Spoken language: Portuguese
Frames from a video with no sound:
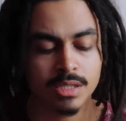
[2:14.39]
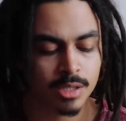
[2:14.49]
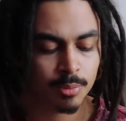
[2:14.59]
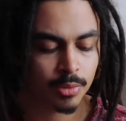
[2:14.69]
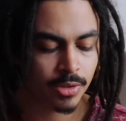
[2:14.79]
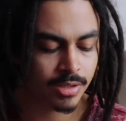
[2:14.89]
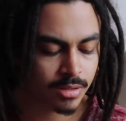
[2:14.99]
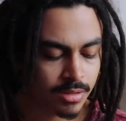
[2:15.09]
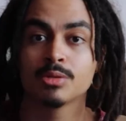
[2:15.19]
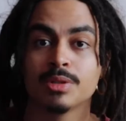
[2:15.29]
e depois
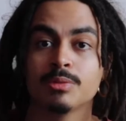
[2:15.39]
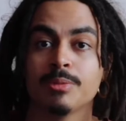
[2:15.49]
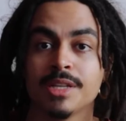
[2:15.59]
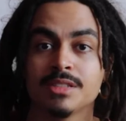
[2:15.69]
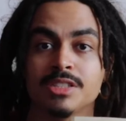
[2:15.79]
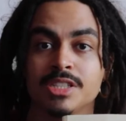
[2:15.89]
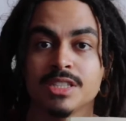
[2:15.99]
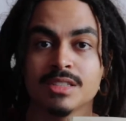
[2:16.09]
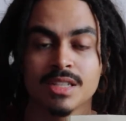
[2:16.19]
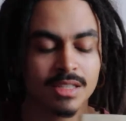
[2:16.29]
descobri que meu mestre
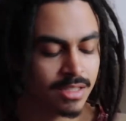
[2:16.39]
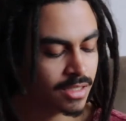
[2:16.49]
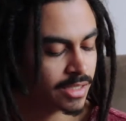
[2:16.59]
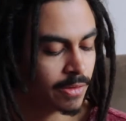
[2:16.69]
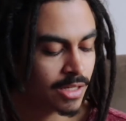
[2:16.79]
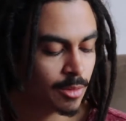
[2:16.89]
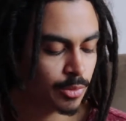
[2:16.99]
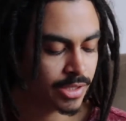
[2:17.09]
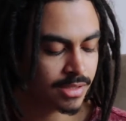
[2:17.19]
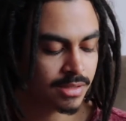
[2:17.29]
tinha esse aqui, que é o A
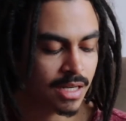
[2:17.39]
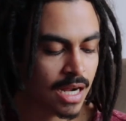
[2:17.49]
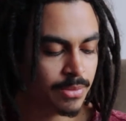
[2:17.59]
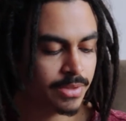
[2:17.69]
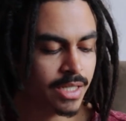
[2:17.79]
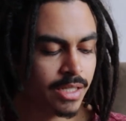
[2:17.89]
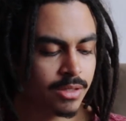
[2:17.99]
Capoeira Escrava, né?